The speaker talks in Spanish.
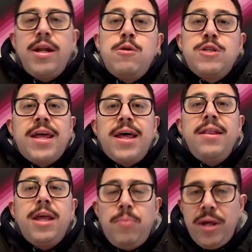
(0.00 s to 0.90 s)
tenemos a
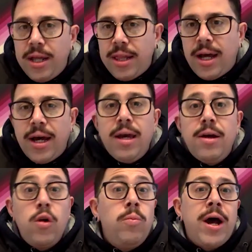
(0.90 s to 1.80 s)
Dante Spinetta
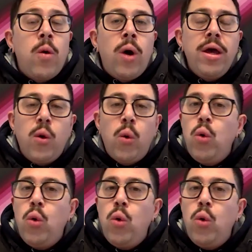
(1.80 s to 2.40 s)
en Club Paraguay,